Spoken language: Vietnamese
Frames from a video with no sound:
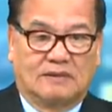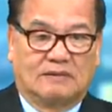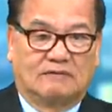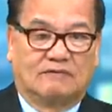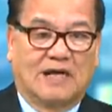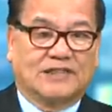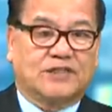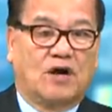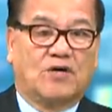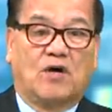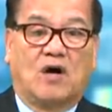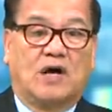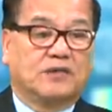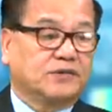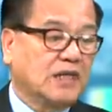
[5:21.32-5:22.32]
Và sau
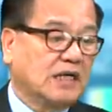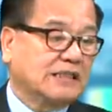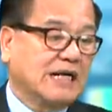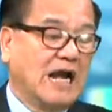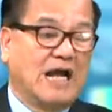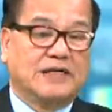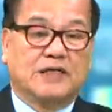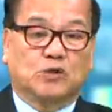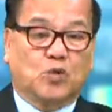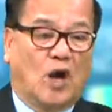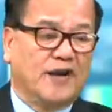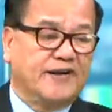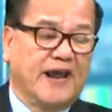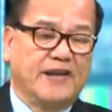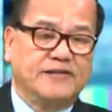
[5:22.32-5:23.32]
đó tất cả những toàn
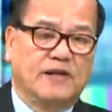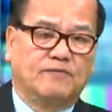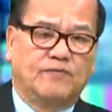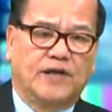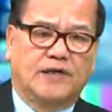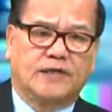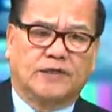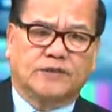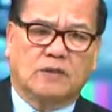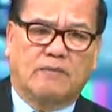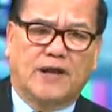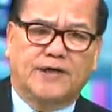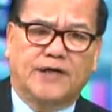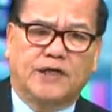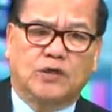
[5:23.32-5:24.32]
thể nhân viên ở trong
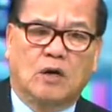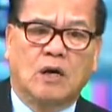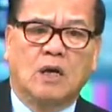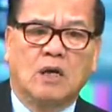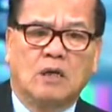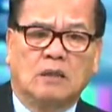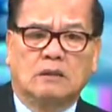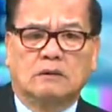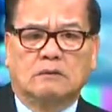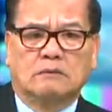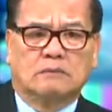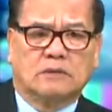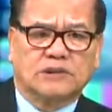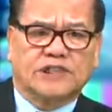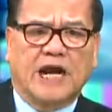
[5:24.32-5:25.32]
an ninh đó
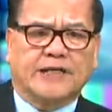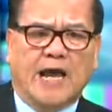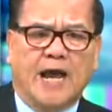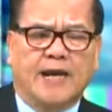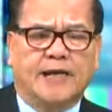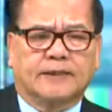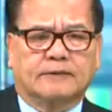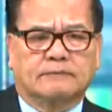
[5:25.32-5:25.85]
sa thải hết